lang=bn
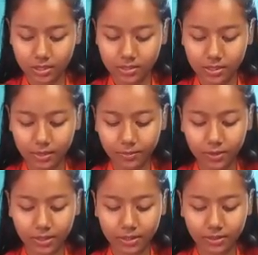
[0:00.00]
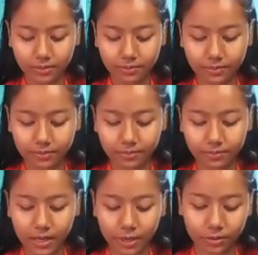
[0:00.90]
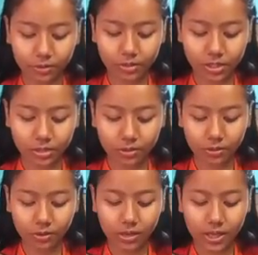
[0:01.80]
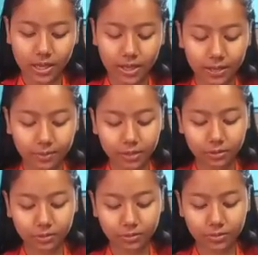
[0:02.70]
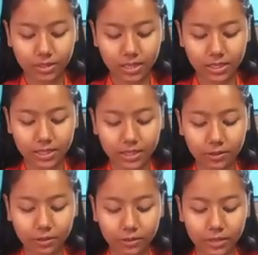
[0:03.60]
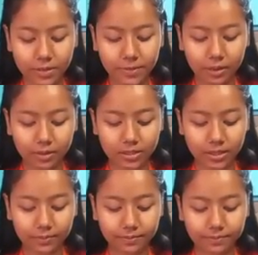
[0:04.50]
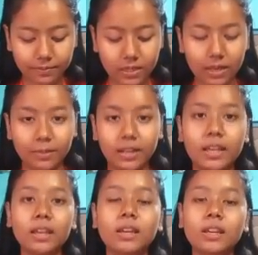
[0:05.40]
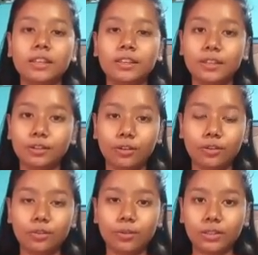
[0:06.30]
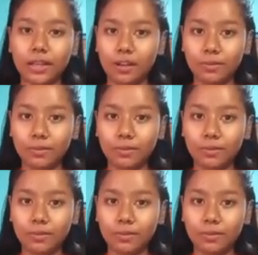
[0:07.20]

স্যার বললেন ভারতীয় সিংহ একমাত্র গুজরাটের গির অরণ্যেই পাওয়া যায় তার মানে গির অরণ্য কোথায়